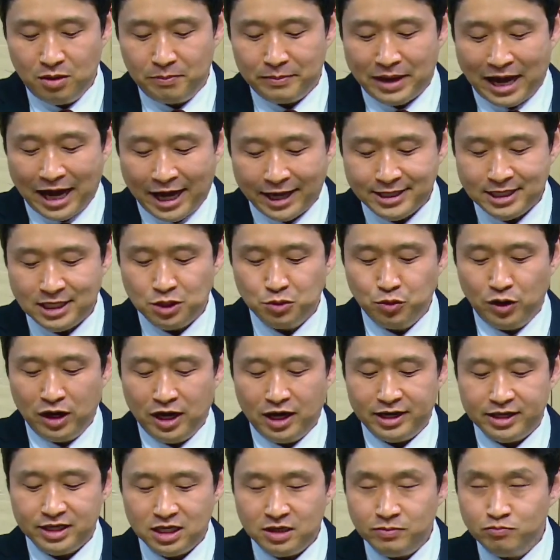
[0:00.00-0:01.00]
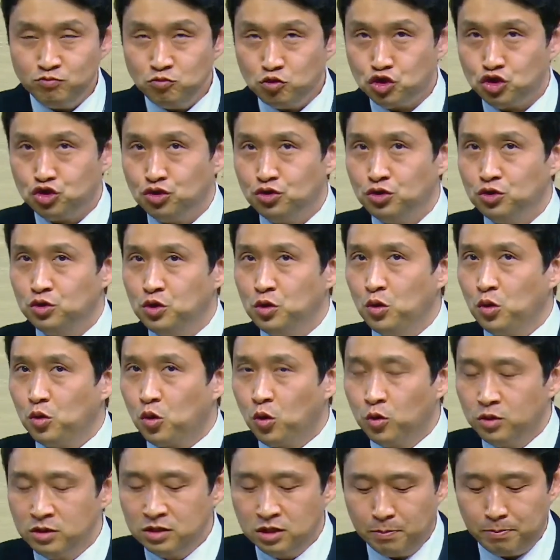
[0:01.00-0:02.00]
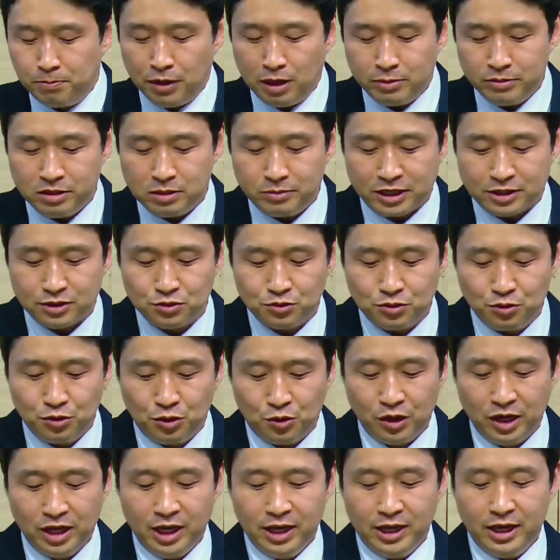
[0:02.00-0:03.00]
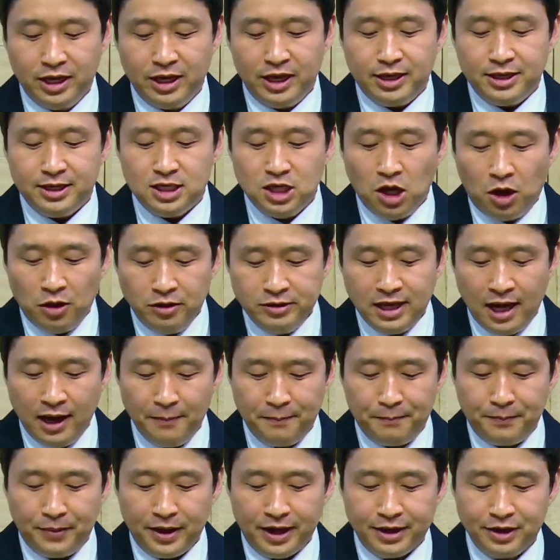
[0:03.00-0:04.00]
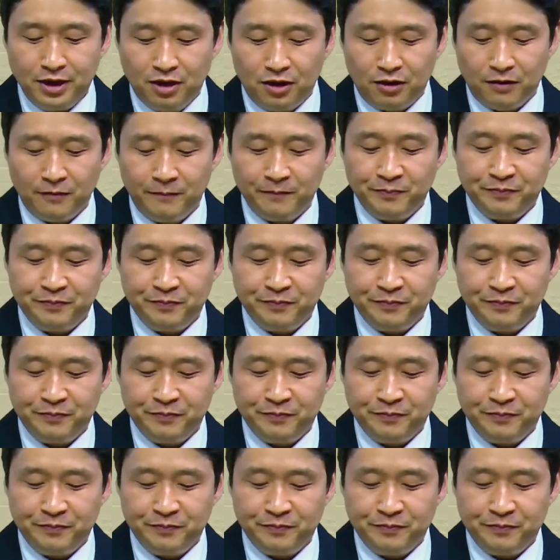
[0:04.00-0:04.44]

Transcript: 마디와 힘줄로 공급함을 받고 연합하여